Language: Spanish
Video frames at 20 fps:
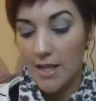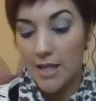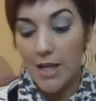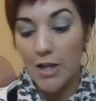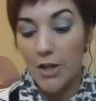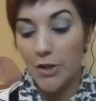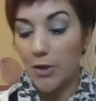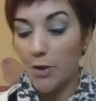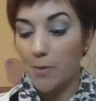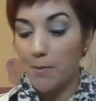y
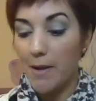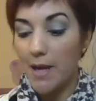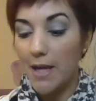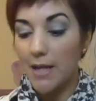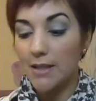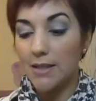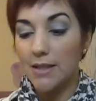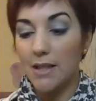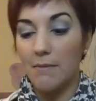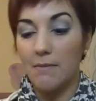el otro
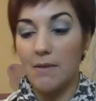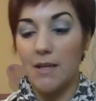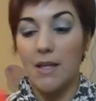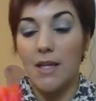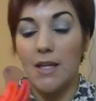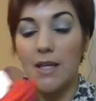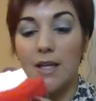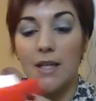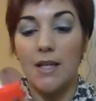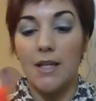pack también
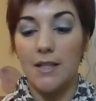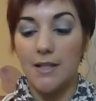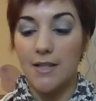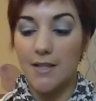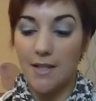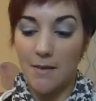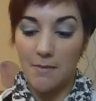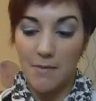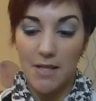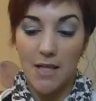
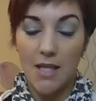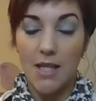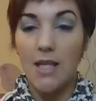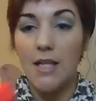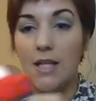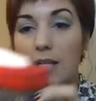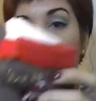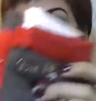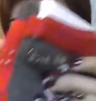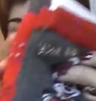es también de
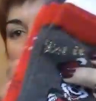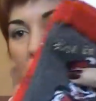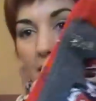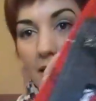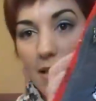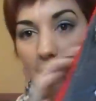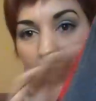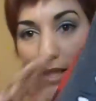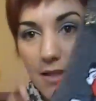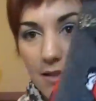Disney es
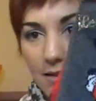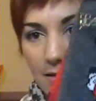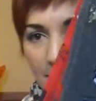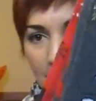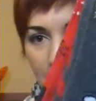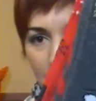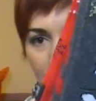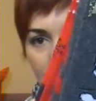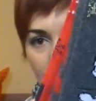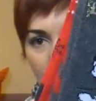este
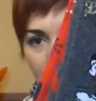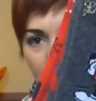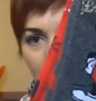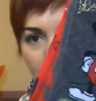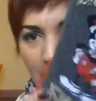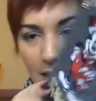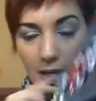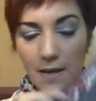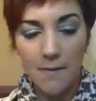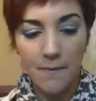de
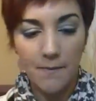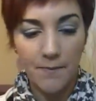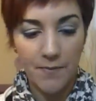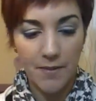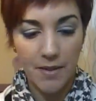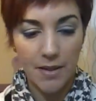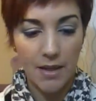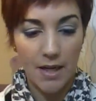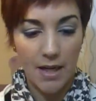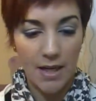Mickey
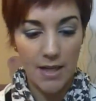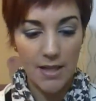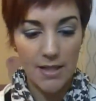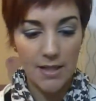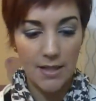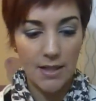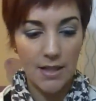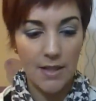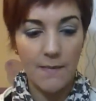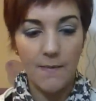trae
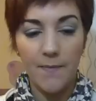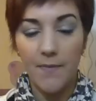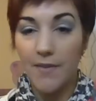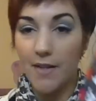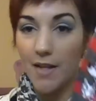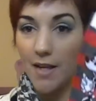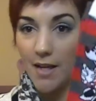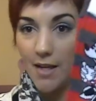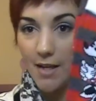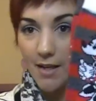este
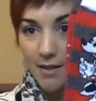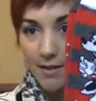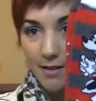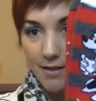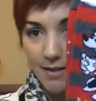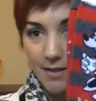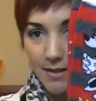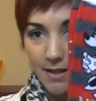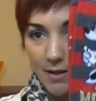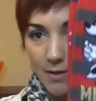
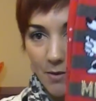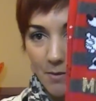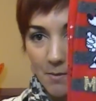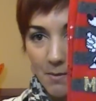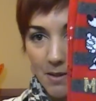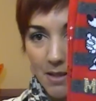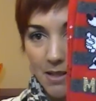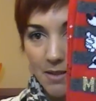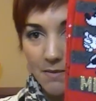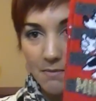está con
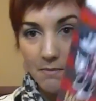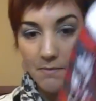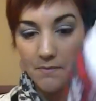mini